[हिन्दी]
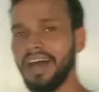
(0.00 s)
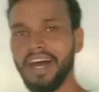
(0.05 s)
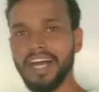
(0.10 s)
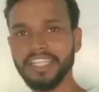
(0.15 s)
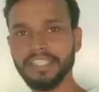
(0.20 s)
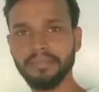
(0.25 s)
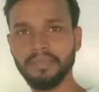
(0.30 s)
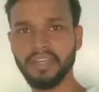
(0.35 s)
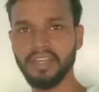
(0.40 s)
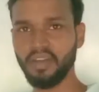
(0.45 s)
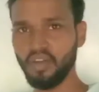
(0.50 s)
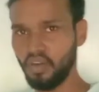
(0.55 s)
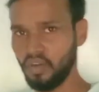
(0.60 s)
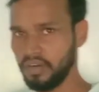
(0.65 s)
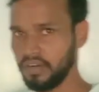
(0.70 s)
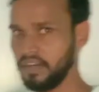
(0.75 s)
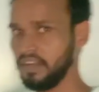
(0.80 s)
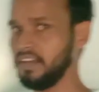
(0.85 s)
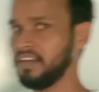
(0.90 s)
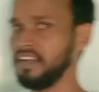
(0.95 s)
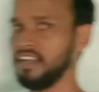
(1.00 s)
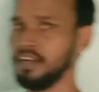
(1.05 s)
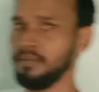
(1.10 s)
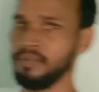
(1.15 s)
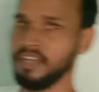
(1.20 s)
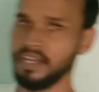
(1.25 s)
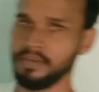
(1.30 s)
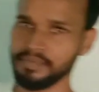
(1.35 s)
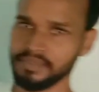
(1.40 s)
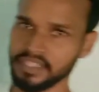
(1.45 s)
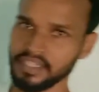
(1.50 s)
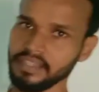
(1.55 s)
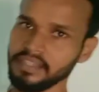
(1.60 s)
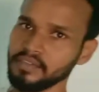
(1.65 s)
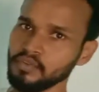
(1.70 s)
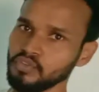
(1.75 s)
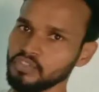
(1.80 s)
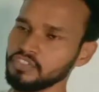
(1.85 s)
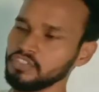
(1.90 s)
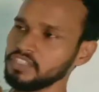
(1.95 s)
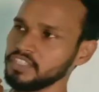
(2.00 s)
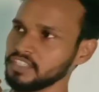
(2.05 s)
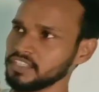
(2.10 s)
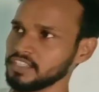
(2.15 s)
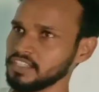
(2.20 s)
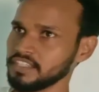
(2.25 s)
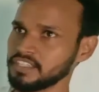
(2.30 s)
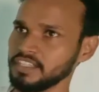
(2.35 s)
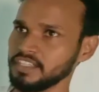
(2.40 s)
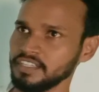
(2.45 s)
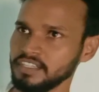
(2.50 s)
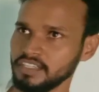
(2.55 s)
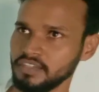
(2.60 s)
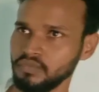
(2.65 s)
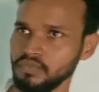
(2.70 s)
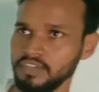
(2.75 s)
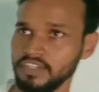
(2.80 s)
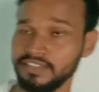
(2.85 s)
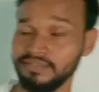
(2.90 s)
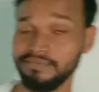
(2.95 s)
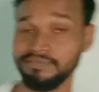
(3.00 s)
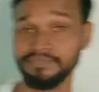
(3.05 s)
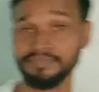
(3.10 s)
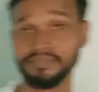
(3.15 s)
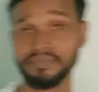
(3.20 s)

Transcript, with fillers: आज मैं और डिटेल में आपसे कुछ डिस्कशन करूँगा